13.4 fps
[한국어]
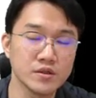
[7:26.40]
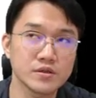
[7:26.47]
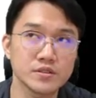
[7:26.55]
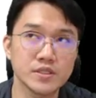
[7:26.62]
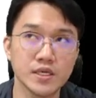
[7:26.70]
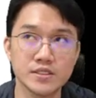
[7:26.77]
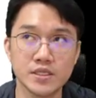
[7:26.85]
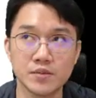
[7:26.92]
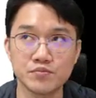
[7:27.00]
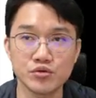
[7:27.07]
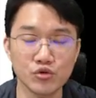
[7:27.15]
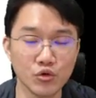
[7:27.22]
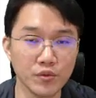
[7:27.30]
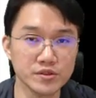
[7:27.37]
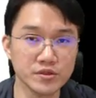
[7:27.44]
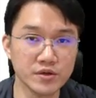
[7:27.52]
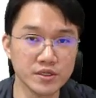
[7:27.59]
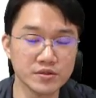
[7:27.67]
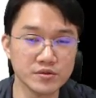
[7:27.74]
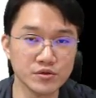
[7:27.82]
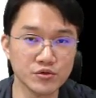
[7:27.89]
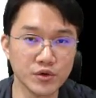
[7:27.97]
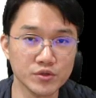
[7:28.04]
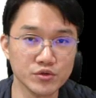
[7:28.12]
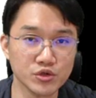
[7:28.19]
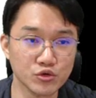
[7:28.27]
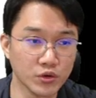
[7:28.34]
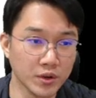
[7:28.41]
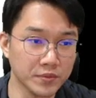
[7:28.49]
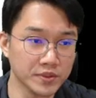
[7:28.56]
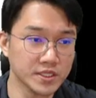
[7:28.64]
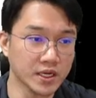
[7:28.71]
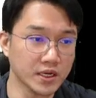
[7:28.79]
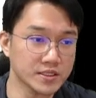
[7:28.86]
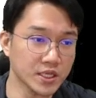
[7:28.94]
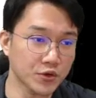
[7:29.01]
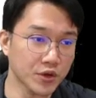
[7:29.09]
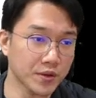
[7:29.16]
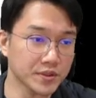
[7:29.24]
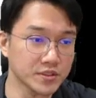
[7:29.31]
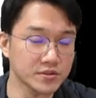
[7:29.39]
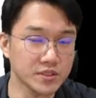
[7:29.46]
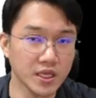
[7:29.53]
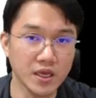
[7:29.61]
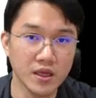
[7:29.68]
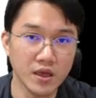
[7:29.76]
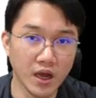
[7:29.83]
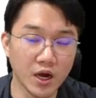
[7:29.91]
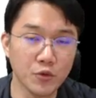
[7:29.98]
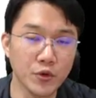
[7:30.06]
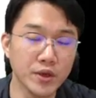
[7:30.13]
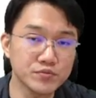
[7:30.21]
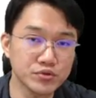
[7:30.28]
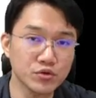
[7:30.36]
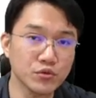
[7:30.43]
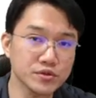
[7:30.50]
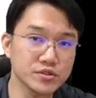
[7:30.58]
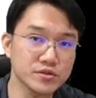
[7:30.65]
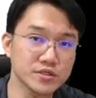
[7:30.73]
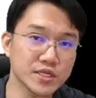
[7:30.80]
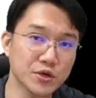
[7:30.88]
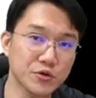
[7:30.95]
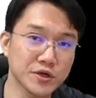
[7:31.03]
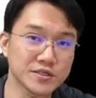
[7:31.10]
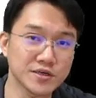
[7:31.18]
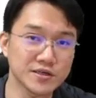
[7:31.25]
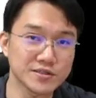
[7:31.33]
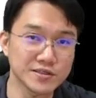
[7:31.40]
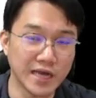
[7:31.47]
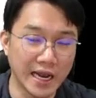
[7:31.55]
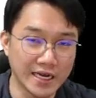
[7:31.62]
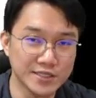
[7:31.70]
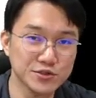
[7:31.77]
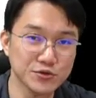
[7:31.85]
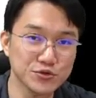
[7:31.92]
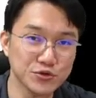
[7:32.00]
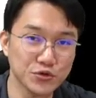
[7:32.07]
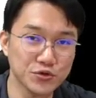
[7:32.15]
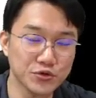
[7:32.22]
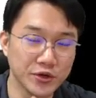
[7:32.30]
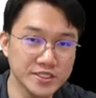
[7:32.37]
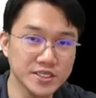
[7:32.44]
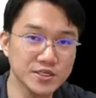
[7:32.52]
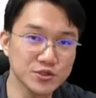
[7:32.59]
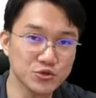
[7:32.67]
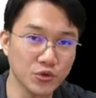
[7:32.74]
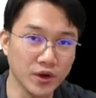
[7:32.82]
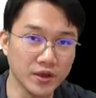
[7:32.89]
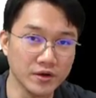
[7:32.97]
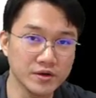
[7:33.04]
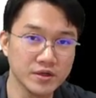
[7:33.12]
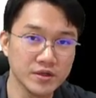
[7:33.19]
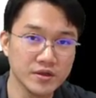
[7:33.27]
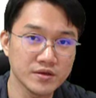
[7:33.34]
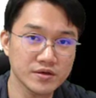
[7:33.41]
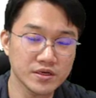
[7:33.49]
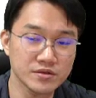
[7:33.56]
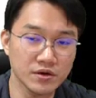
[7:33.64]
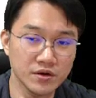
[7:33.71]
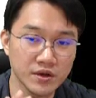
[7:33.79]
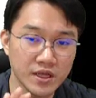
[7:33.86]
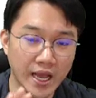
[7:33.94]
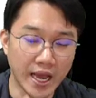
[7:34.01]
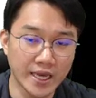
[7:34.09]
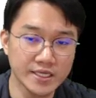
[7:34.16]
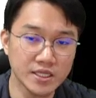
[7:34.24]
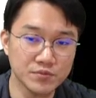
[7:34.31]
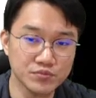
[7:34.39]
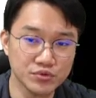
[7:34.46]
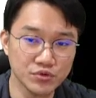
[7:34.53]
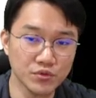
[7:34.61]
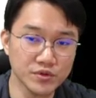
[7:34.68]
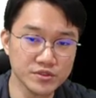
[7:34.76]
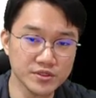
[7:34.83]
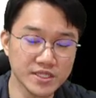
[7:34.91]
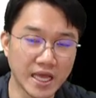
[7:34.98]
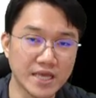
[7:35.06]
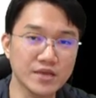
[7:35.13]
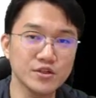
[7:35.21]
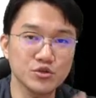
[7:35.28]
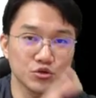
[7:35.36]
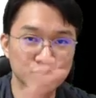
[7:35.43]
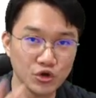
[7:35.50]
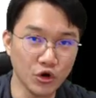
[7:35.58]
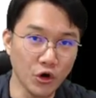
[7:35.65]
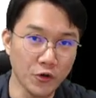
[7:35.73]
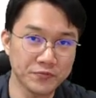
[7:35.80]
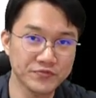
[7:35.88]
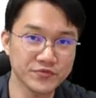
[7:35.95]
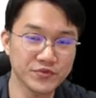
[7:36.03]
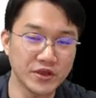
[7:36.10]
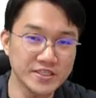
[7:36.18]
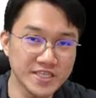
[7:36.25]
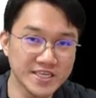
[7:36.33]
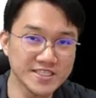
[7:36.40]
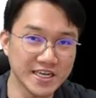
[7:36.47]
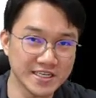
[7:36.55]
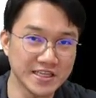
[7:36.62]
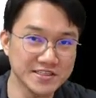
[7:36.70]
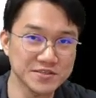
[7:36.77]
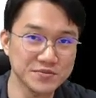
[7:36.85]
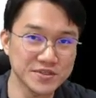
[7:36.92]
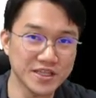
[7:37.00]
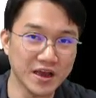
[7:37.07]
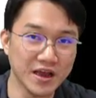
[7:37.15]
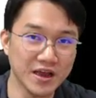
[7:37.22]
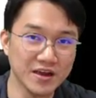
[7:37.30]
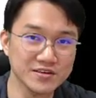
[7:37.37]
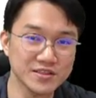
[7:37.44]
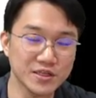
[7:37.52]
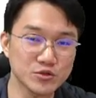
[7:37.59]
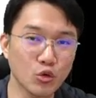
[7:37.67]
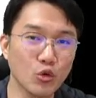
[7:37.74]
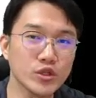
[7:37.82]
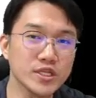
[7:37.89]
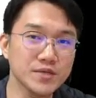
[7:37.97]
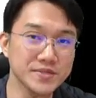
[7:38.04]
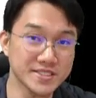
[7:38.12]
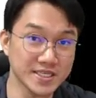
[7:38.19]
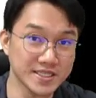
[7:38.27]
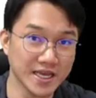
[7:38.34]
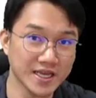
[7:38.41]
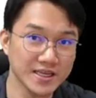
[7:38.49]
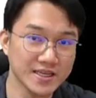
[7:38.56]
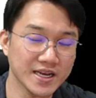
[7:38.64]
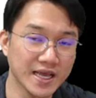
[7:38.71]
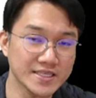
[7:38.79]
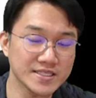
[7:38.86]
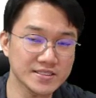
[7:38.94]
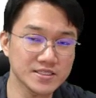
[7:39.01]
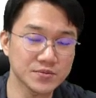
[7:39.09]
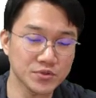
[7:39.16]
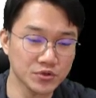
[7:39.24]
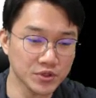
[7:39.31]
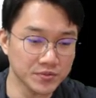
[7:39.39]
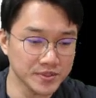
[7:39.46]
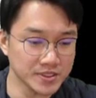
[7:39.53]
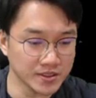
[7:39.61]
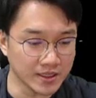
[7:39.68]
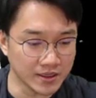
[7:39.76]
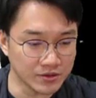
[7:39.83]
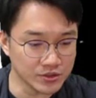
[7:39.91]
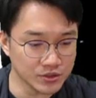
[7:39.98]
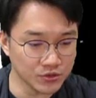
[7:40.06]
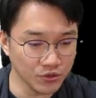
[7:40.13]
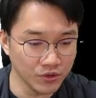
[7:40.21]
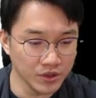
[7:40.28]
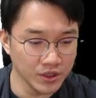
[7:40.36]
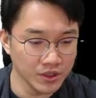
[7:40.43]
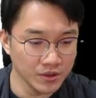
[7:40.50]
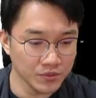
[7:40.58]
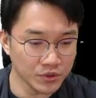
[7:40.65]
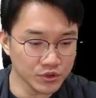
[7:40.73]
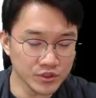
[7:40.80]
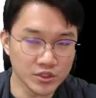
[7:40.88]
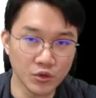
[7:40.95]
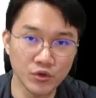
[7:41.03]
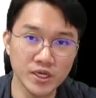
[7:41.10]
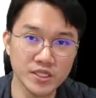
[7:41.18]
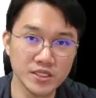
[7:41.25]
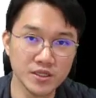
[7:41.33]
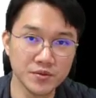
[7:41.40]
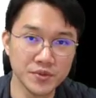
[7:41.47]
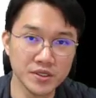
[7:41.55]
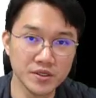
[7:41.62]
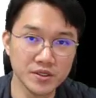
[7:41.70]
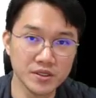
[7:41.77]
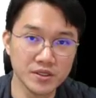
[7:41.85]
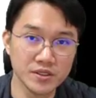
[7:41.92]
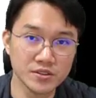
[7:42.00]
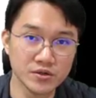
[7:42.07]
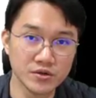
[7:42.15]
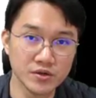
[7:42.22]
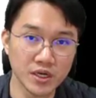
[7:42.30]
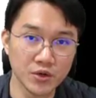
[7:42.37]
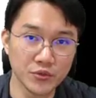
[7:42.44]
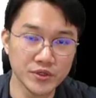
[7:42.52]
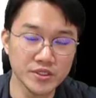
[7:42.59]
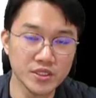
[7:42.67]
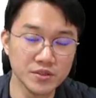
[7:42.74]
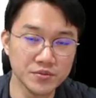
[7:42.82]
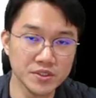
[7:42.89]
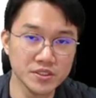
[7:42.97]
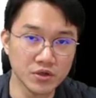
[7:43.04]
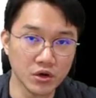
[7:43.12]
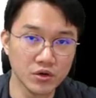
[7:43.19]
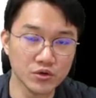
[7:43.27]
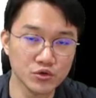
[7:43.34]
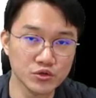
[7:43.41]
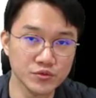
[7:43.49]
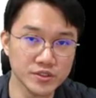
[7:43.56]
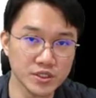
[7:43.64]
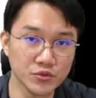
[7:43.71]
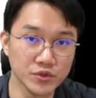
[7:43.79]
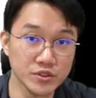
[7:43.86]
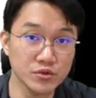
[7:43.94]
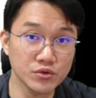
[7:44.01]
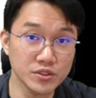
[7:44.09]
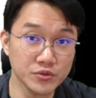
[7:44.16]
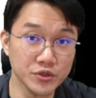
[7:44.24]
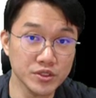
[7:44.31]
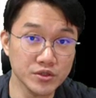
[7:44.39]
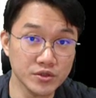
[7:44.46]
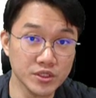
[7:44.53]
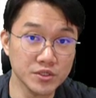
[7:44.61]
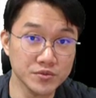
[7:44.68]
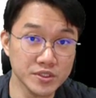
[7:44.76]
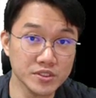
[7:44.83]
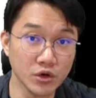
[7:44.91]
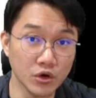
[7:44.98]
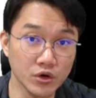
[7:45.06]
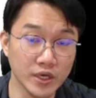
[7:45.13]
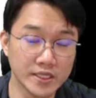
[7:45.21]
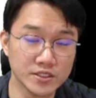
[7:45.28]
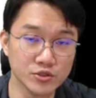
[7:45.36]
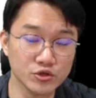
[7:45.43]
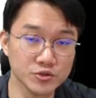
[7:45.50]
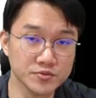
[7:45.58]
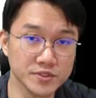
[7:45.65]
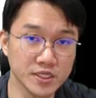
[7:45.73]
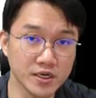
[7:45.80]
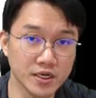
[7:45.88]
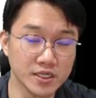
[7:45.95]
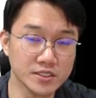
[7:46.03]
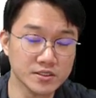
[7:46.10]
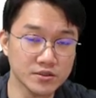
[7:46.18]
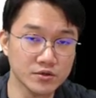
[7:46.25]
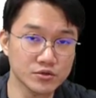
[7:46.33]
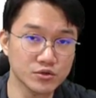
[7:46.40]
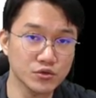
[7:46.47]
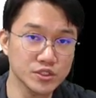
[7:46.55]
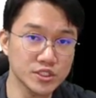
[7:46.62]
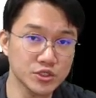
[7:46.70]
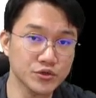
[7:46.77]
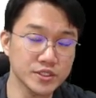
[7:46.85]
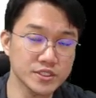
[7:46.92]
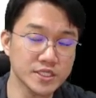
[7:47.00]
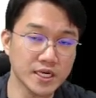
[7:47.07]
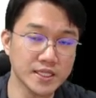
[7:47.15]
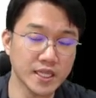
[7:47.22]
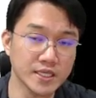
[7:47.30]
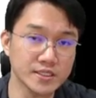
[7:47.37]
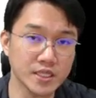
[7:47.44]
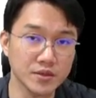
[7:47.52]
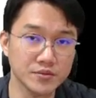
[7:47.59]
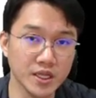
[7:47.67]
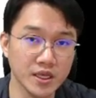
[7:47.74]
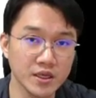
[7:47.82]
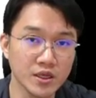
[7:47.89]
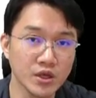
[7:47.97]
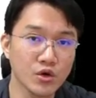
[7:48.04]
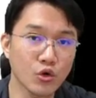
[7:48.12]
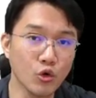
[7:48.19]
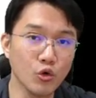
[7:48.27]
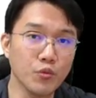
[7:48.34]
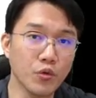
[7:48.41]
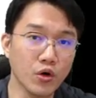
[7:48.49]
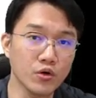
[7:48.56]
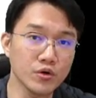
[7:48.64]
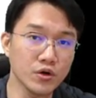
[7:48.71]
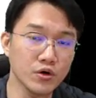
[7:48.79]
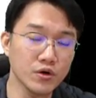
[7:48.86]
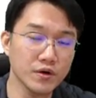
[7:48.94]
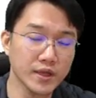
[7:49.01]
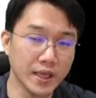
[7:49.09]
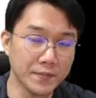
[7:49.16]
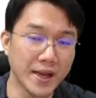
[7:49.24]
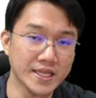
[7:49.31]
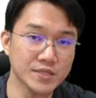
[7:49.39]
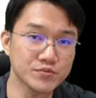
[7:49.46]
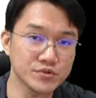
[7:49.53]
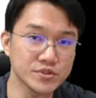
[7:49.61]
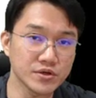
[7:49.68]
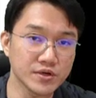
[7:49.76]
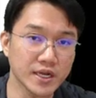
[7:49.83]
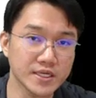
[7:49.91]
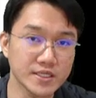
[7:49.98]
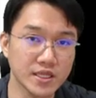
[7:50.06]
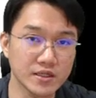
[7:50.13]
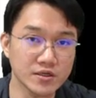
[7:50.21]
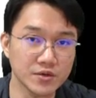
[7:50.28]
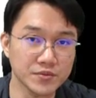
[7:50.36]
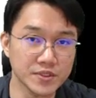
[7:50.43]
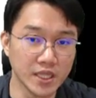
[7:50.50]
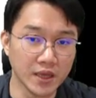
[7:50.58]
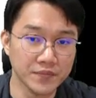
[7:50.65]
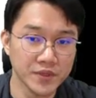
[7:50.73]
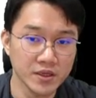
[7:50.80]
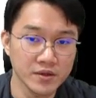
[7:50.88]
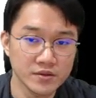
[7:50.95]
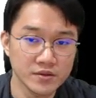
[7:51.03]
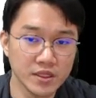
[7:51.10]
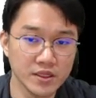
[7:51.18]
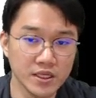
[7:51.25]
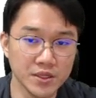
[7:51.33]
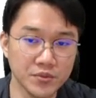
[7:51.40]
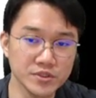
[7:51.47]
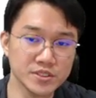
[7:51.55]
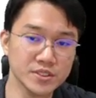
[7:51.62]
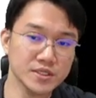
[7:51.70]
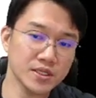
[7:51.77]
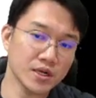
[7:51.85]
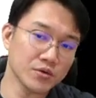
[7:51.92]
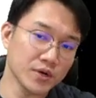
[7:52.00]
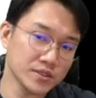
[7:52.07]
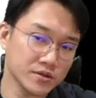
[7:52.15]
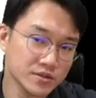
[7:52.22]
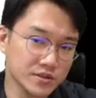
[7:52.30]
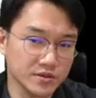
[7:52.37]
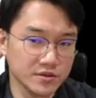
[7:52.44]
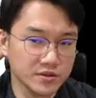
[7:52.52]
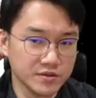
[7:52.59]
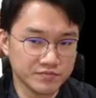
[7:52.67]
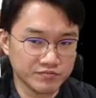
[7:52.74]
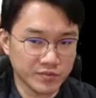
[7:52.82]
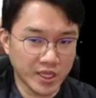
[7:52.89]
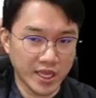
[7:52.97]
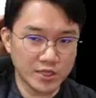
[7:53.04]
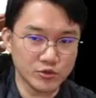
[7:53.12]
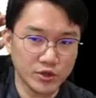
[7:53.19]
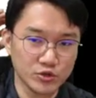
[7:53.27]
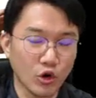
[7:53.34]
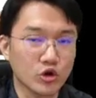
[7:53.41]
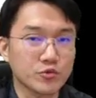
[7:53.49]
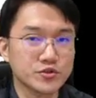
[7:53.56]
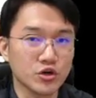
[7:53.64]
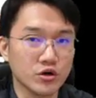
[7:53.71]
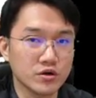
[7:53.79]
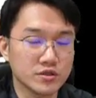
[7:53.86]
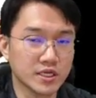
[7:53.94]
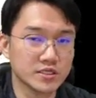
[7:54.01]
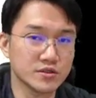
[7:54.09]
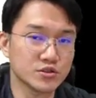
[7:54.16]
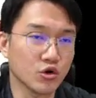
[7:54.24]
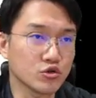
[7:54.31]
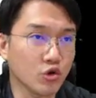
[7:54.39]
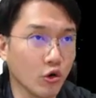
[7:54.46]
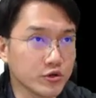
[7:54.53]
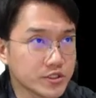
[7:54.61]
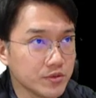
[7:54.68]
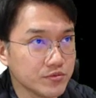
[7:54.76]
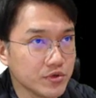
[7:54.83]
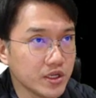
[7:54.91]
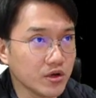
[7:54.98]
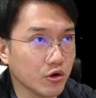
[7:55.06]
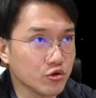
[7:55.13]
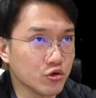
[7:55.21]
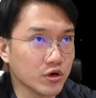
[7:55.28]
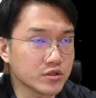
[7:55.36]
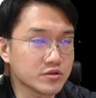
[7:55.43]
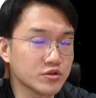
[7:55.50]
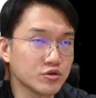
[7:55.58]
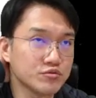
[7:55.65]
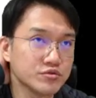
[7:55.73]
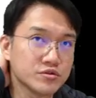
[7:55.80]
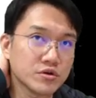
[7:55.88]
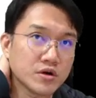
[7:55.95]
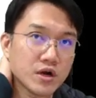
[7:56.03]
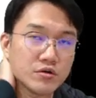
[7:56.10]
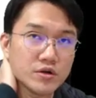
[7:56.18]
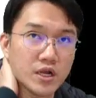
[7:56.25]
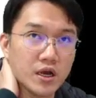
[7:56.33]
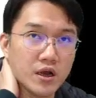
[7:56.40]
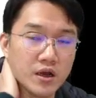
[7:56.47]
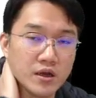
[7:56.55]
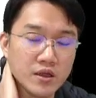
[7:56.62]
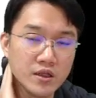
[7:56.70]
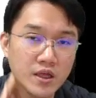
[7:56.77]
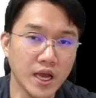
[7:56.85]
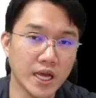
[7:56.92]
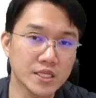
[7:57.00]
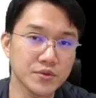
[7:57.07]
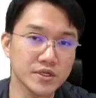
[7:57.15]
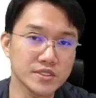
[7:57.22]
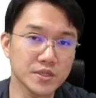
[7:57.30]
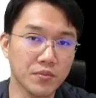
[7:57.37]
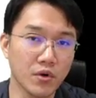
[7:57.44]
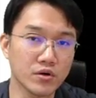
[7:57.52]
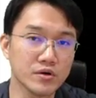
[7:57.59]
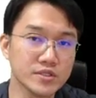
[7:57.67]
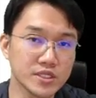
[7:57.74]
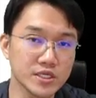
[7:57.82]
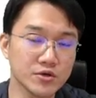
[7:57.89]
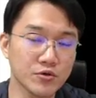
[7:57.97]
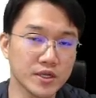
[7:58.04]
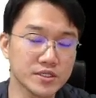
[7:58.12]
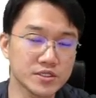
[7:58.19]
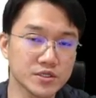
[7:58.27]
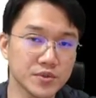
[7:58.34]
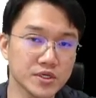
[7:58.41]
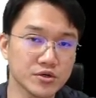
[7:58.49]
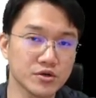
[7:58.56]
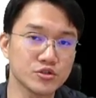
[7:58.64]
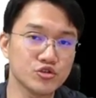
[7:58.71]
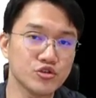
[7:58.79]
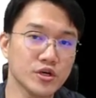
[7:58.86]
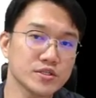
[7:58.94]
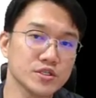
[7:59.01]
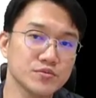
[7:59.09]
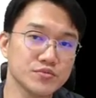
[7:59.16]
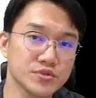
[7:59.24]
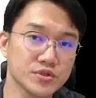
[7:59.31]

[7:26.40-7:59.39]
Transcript: 근데 이제 프로 버전 같은 경우에도 저도 한번 잠깐 사용해 봤는데 아 왜 프로 버전을 사용하는가를 알 정도로 굉장히 좋아요 그래서 아이다 프로 버전이 당연히 좋죠 굉장히 잘 돼 있습니다 근데 돈이 비싸다 라이센스 비용이 비싸다는 것이고 보통 이제 올리 디비저나 윈 디비저 요즘은 이제 윈도 윈 디비저 X64 같은 것도 지원이 잘 되기 때문에 그 벌러 예, 많이 분석을 하게 되는 겁니다. 근데 리버싱이라고 하는 것들은 해도 해도 어렵죠. 사실 저도 어셈블리 언어 같은 경우 분석하거나 아니면 이제 버건팅 관점의 그런 취약점